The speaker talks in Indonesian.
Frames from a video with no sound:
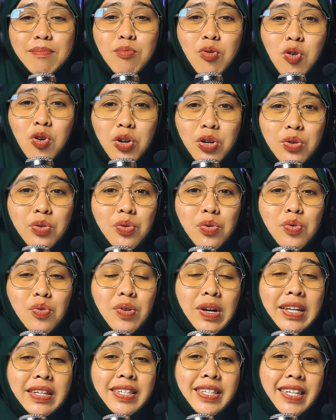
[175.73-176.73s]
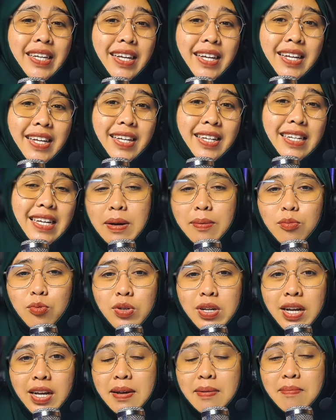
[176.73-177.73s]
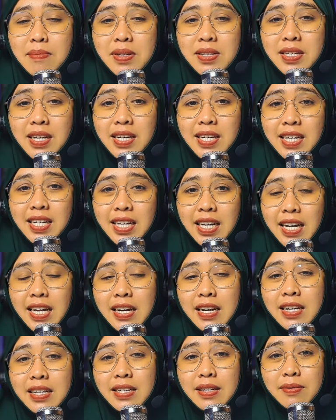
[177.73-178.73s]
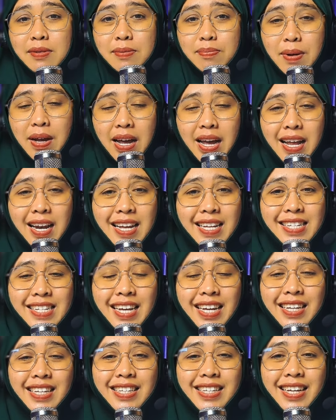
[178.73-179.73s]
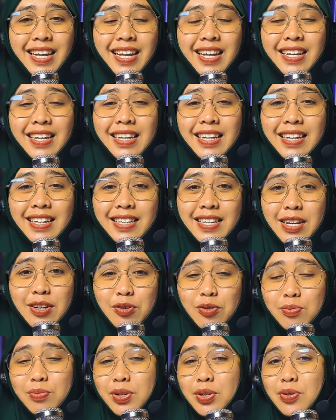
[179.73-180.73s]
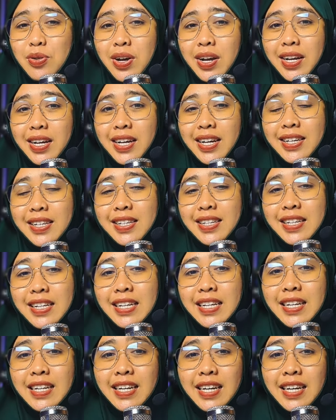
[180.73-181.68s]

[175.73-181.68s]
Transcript: mohon dukungannya dan mudah menjadikan pahala jariah dan Umi doakan.